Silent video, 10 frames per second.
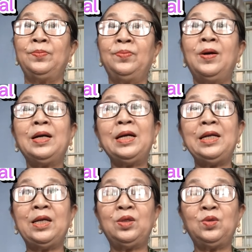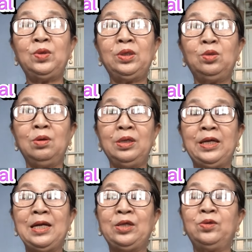với cái địa chi tốt
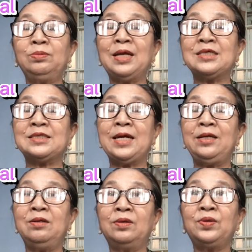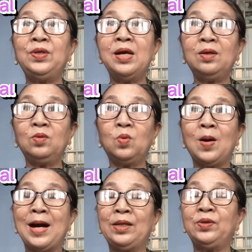nghĩa là chúng ta sẽ được nhân
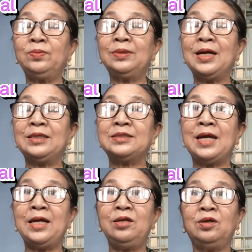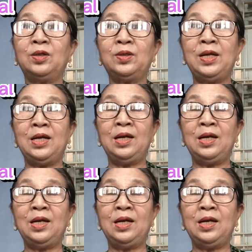quả chúng ta sẽ được địa